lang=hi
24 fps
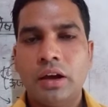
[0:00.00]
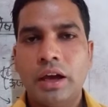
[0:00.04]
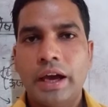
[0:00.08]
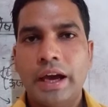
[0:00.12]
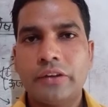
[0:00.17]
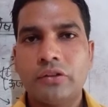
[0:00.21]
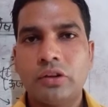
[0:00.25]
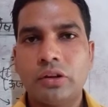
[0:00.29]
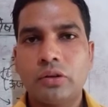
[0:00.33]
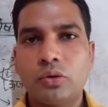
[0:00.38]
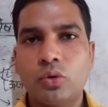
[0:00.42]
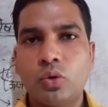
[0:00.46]

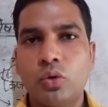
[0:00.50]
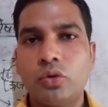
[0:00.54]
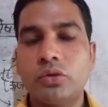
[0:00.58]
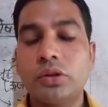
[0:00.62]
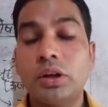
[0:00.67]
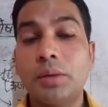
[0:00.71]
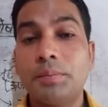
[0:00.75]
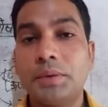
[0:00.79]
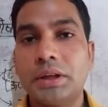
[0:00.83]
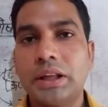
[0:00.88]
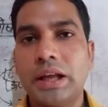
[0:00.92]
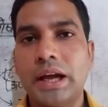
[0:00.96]
ऐसे कौन
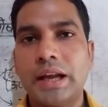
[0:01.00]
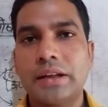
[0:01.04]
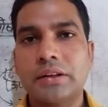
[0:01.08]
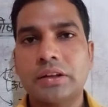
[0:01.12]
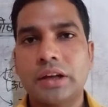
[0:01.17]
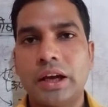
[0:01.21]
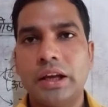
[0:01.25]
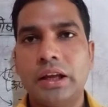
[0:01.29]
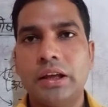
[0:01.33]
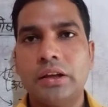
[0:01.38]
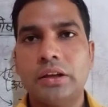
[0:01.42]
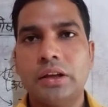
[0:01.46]
से पदार्थ
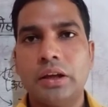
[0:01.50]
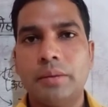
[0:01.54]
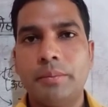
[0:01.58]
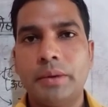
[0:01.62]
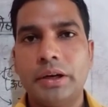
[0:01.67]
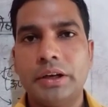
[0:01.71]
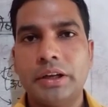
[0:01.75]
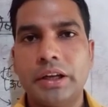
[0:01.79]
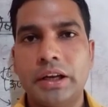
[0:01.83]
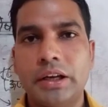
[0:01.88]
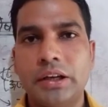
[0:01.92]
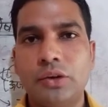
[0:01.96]
खाएं कि
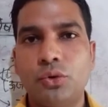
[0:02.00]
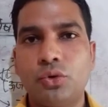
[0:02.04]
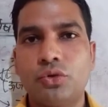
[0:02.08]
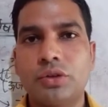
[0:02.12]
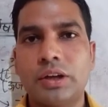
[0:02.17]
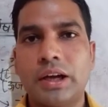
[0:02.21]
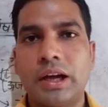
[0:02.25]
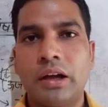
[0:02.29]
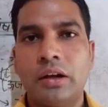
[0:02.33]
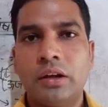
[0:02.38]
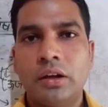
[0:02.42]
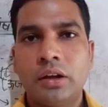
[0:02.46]
हमें डेली ऊर्जा